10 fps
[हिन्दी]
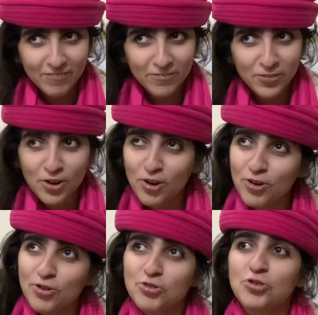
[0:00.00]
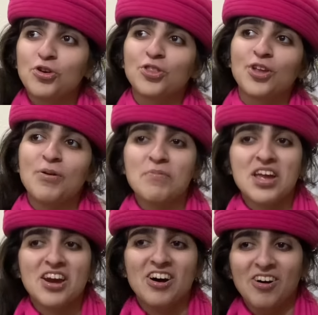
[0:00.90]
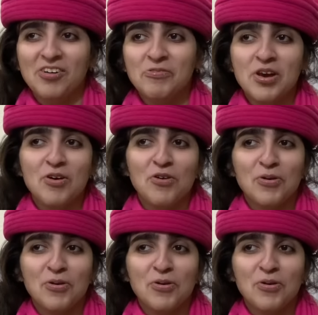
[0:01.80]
दिल नहीं चाहता मेरा क्यों नहीं दिल